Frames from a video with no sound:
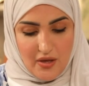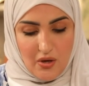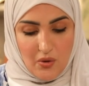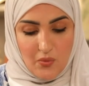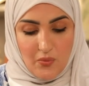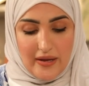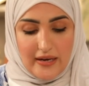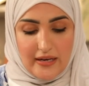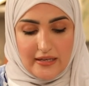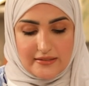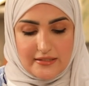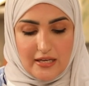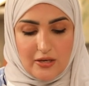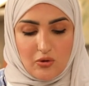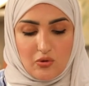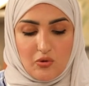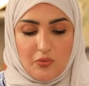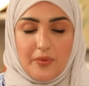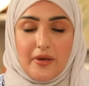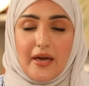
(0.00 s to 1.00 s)
ولا
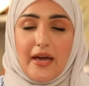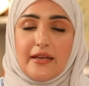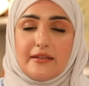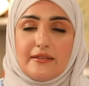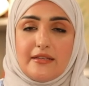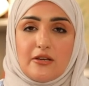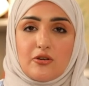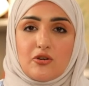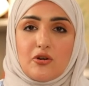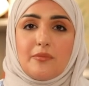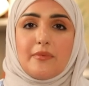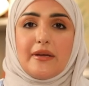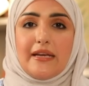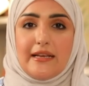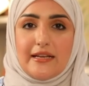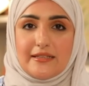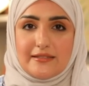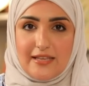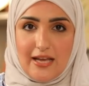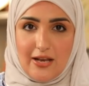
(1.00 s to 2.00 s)
تلقوا بايديكم
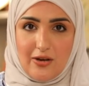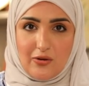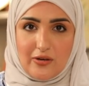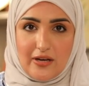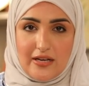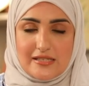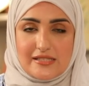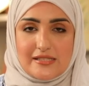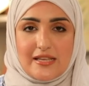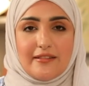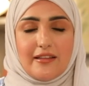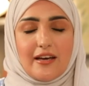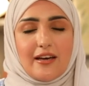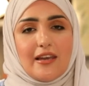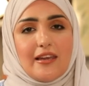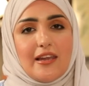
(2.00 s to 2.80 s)
الى التهلكه، صدق